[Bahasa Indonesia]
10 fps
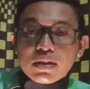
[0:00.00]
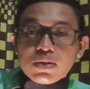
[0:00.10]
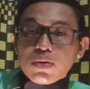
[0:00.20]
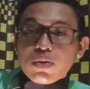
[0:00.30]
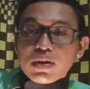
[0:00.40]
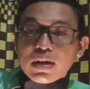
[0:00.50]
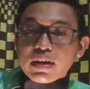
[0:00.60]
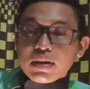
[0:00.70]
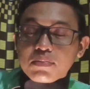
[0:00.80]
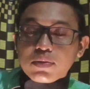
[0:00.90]
tolong ya
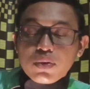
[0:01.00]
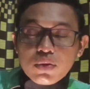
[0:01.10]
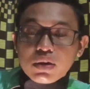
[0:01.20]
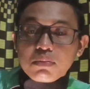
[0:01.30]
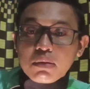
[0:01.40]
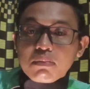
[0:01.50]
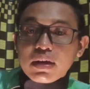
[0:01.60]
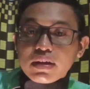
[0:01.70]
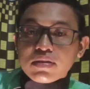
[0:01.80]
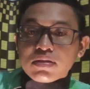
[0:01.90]
grab tolong
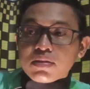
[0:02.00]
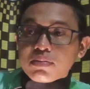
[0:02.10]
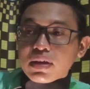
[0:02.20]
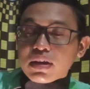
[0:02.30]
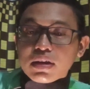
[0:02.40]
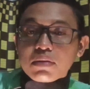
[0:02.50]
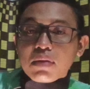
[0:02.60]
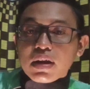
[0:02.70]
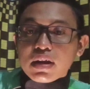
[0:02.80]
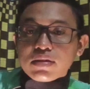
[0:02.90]
diperbaiki sistemnya ini
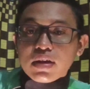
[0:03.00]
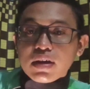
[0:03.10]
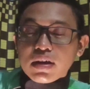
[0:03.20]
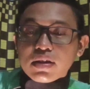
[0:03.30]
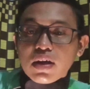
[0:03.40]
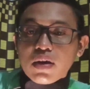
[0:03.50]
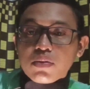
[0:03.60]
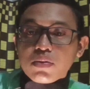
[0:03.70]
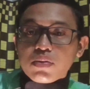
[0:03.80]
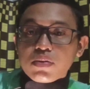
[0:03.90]
gimana saya nggak
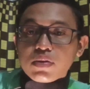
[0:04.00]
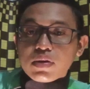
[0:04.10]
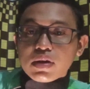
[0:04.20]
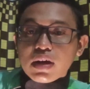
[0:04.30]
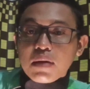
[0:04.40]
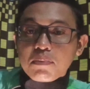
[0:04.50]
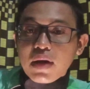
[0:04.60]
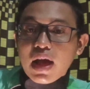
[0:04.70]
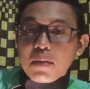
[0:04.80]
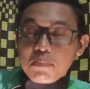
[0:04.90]
tahu
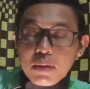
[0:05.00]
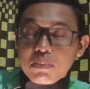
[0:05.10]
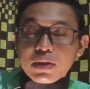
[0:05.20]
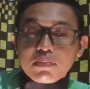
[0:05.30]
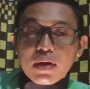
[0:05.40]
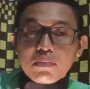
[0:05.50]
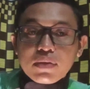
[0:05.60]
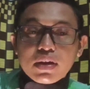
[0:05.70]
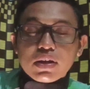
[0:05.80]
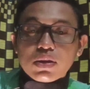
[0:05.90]
kenapa apa
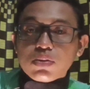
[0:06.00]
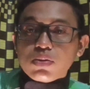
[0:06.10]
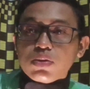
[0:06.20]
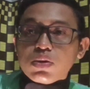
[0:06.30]
penyebabnya gitu